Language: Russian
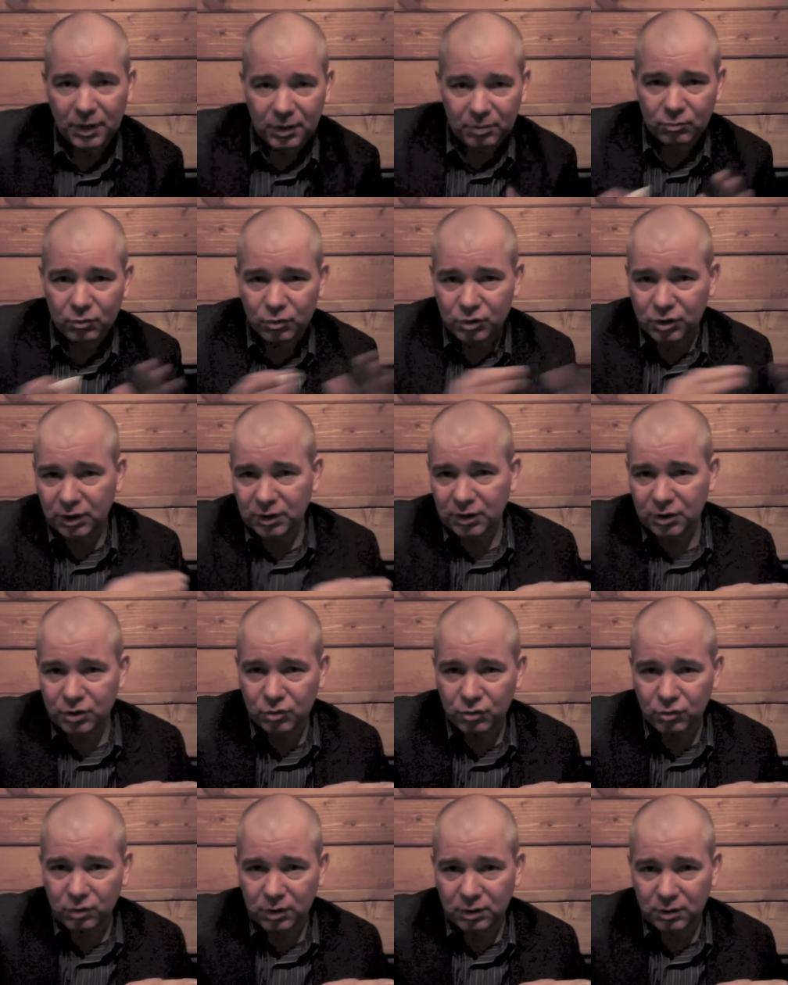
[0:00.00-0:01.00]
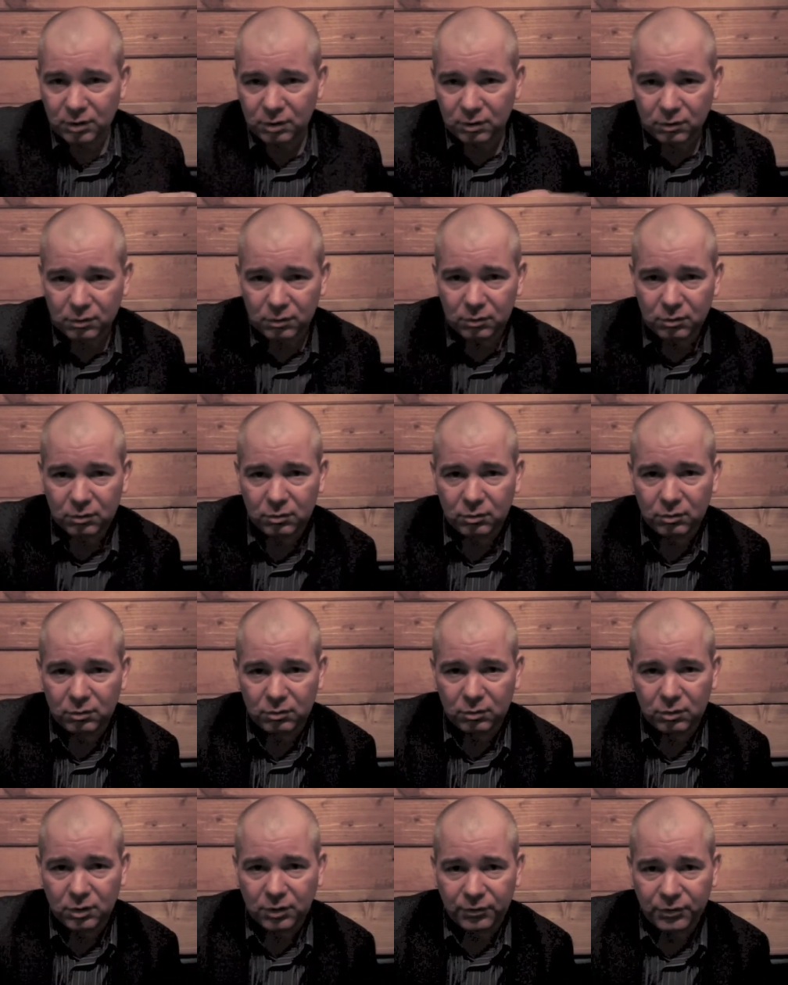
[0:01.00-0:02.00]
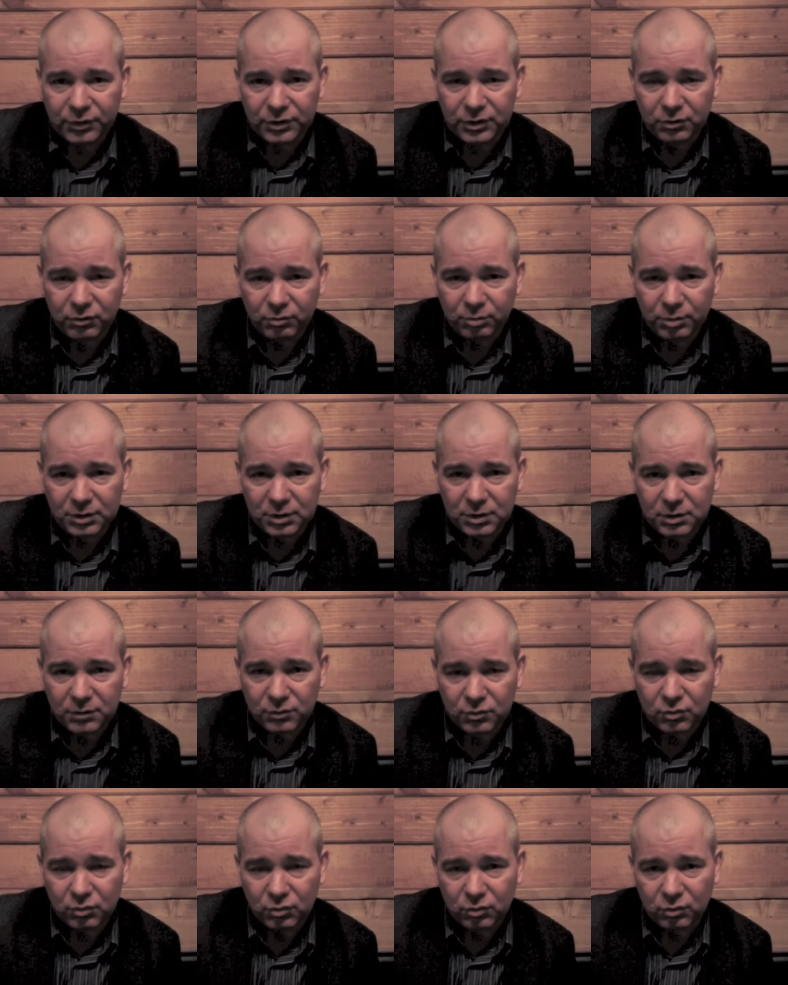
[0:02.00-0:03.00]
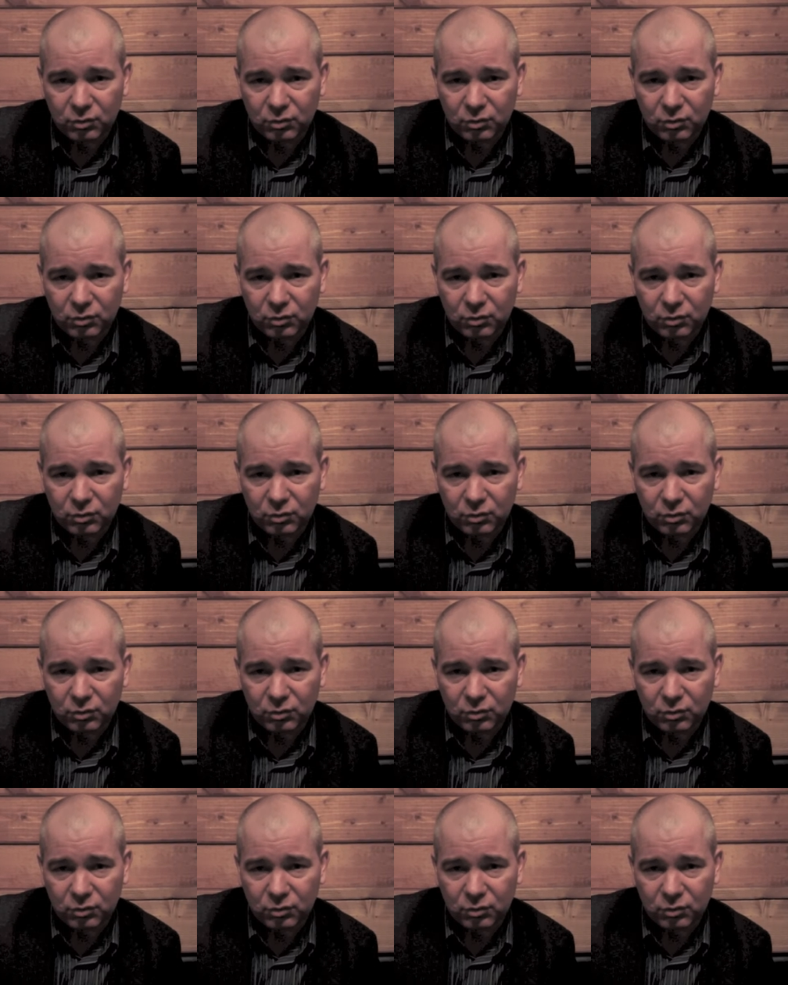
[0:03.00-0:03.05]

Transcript: немножко отошел от э, кафешного бизнеса в сторону.